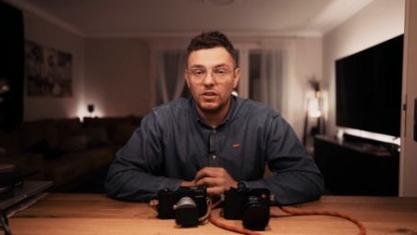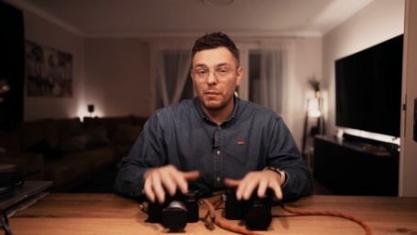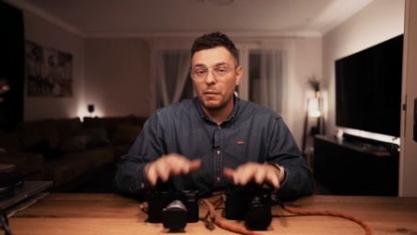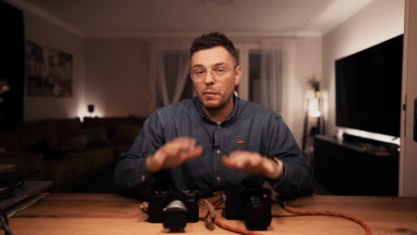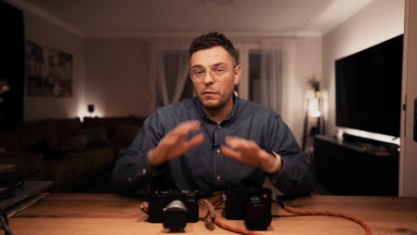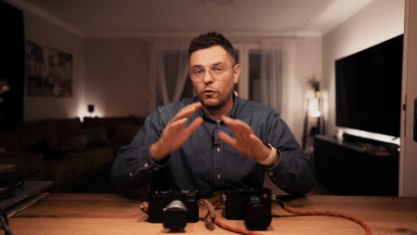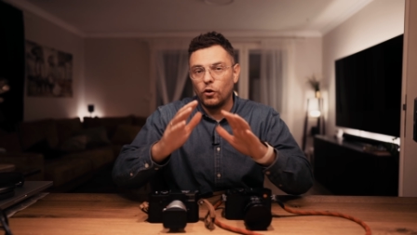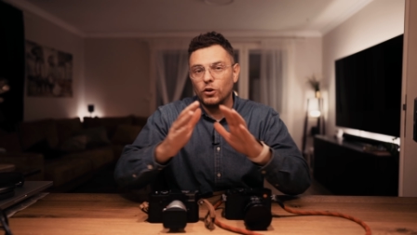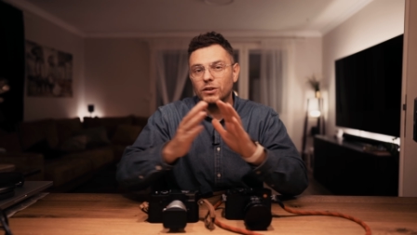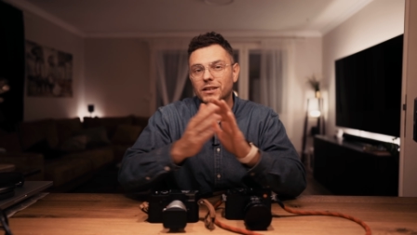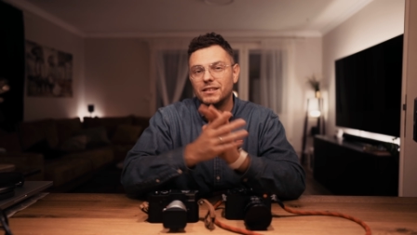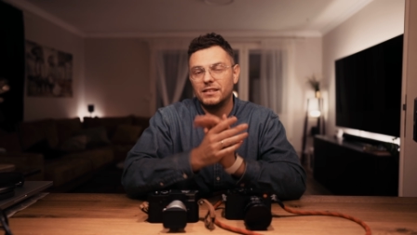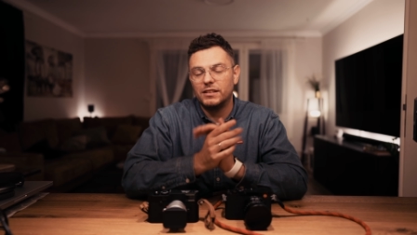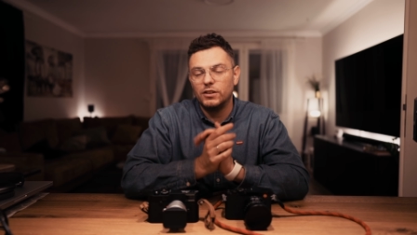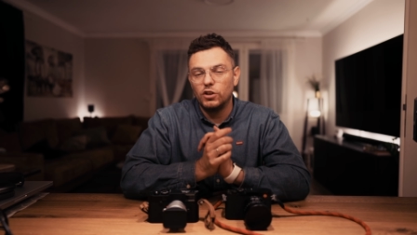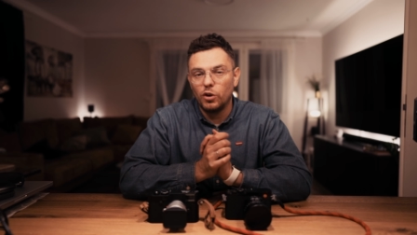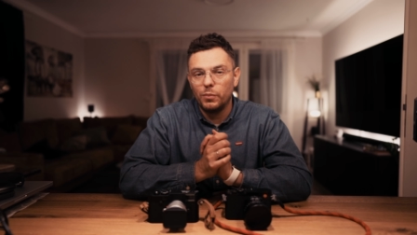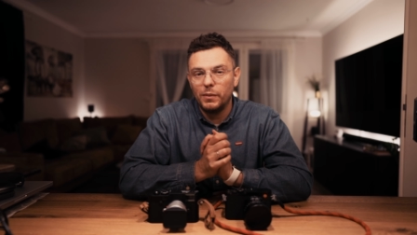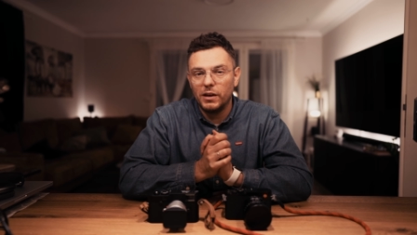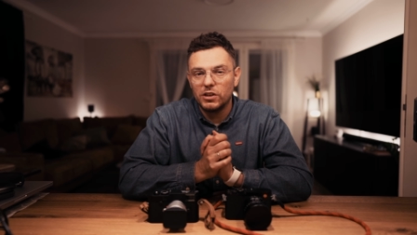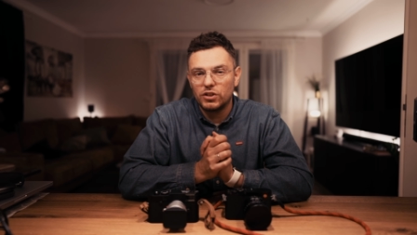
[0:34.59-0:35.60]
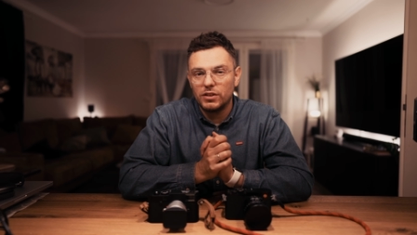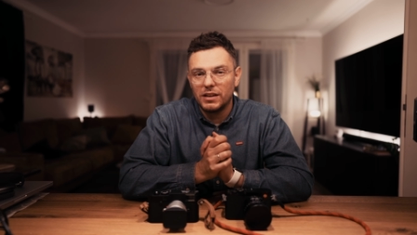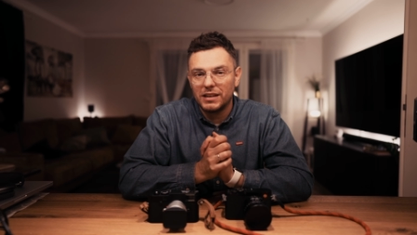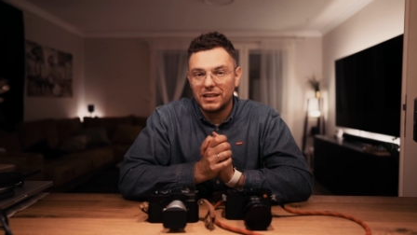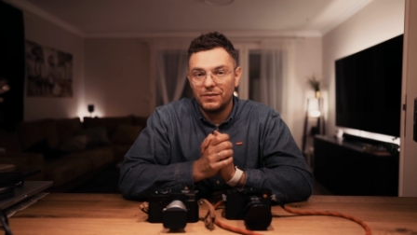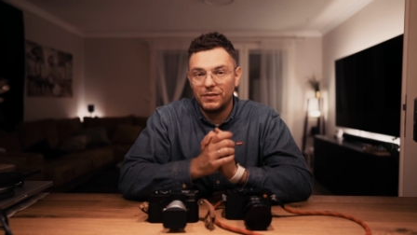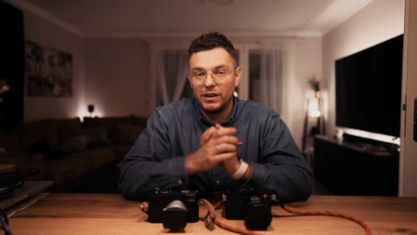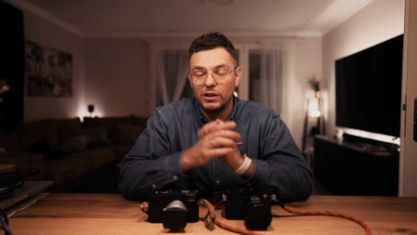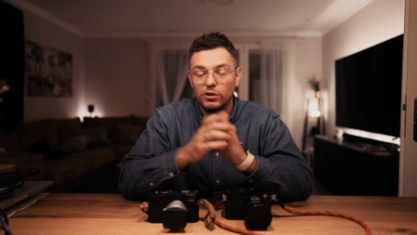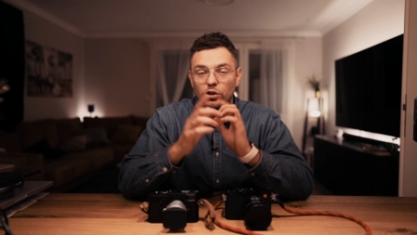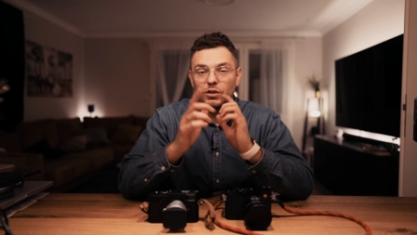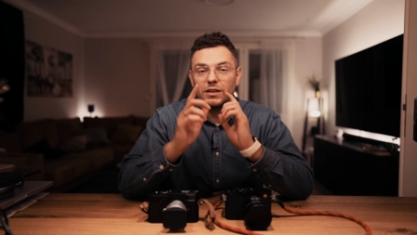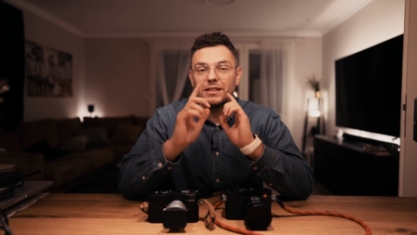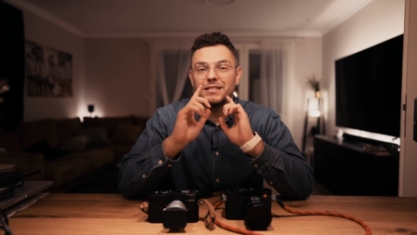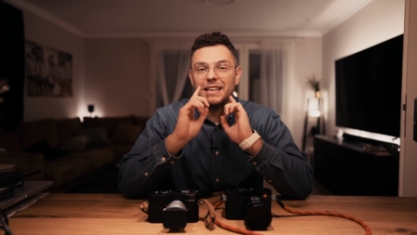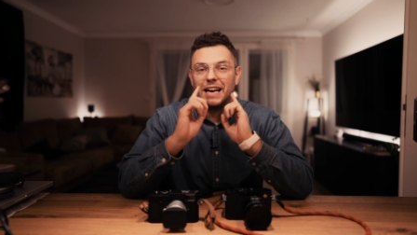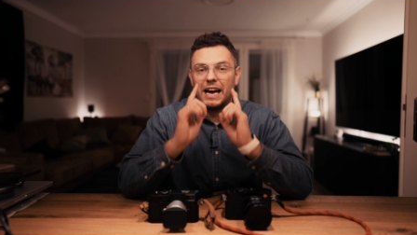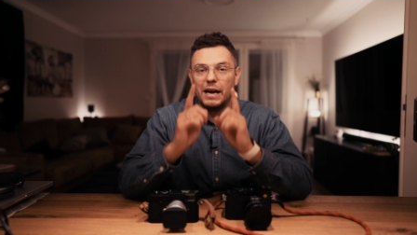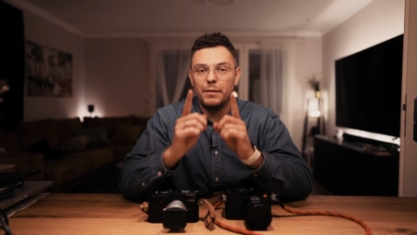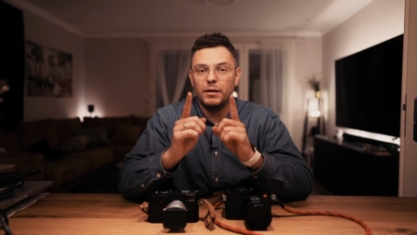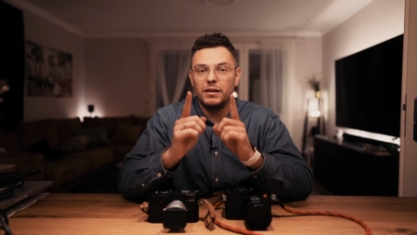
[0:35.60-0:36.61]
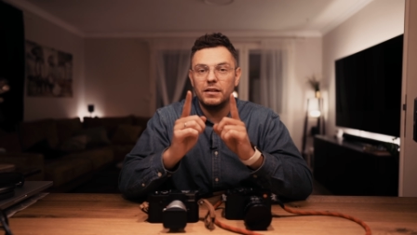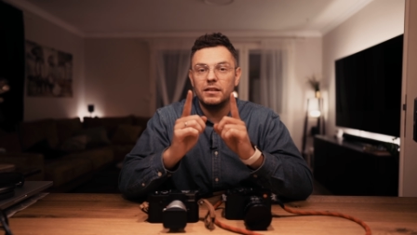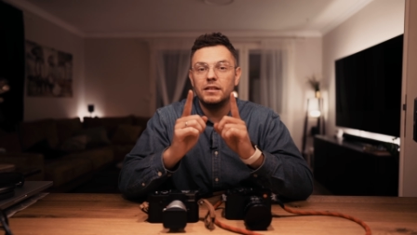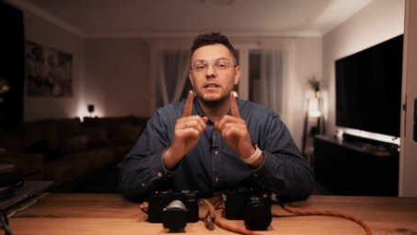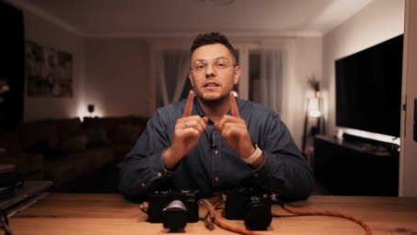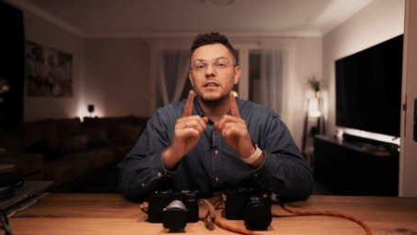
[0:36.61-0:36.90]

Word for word: Aber bevor ich jetzt hier noch mehr schnacke, werde ich euch jetzt einmal